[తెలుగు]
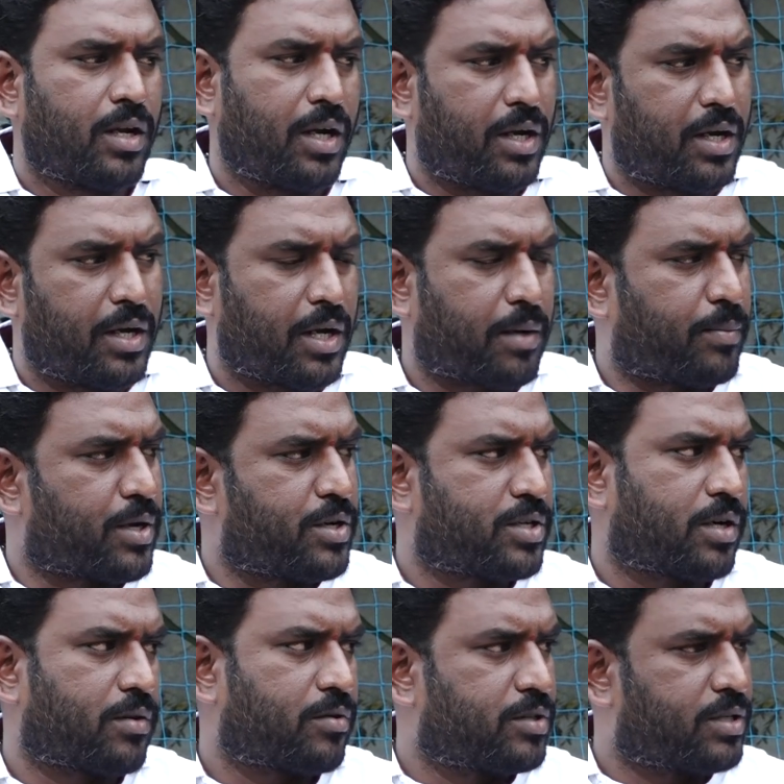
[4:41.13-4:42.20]
ఇంటింటికి
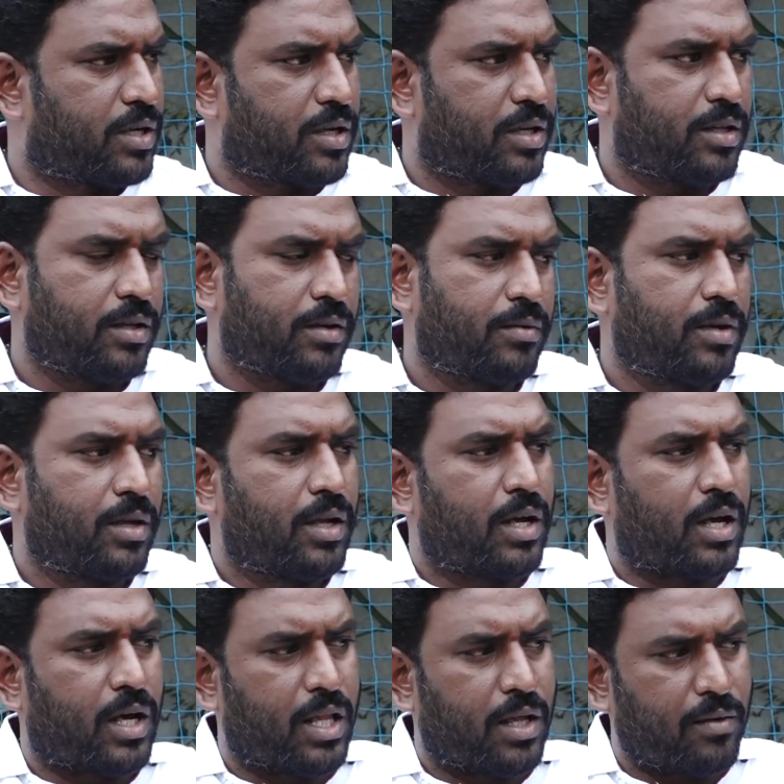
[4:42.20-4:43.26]
పంచడం కూడా జరిగింది
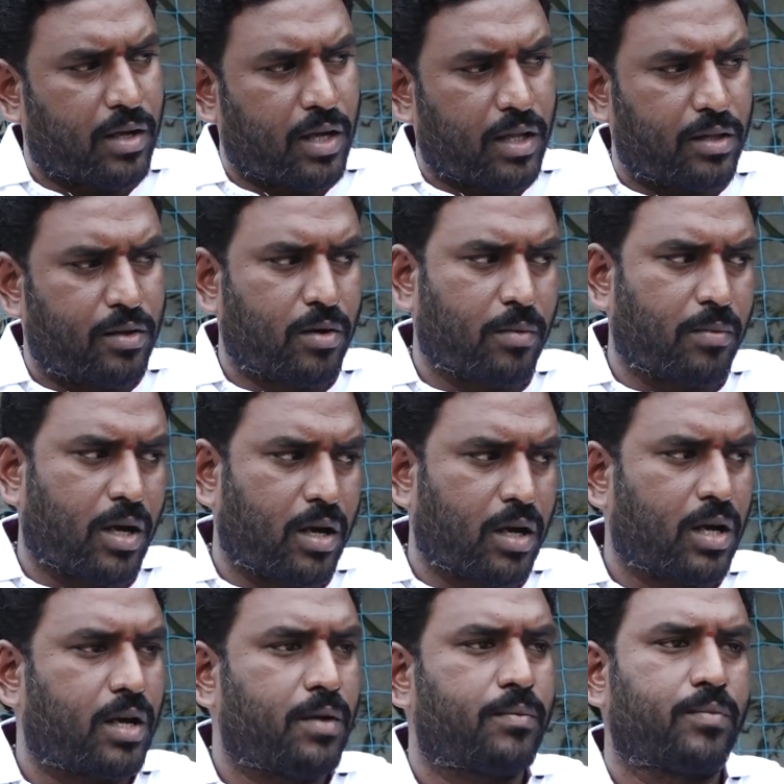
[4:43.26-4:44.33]
అదే అందులో
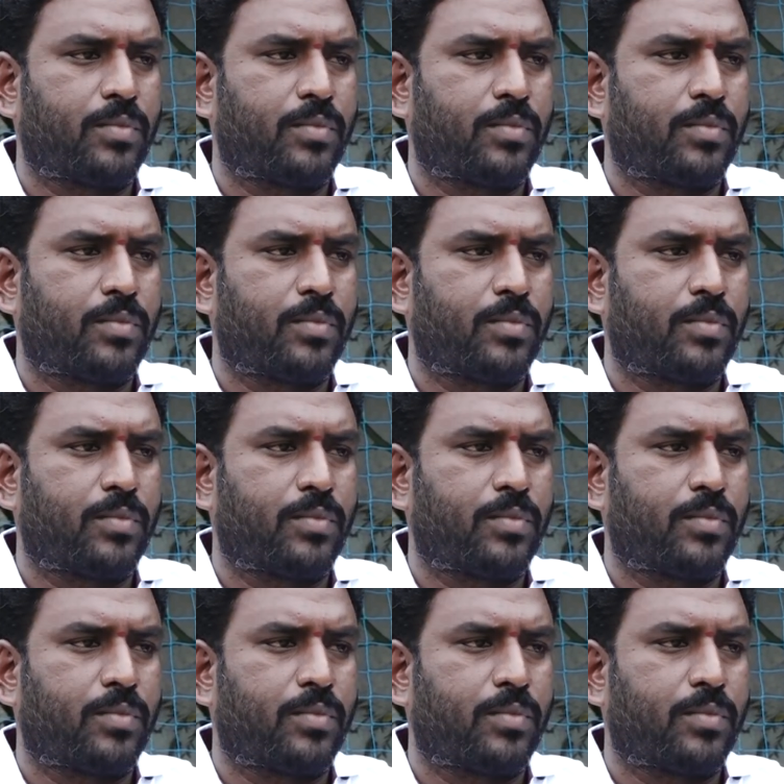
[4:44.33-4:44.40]
భాగంగా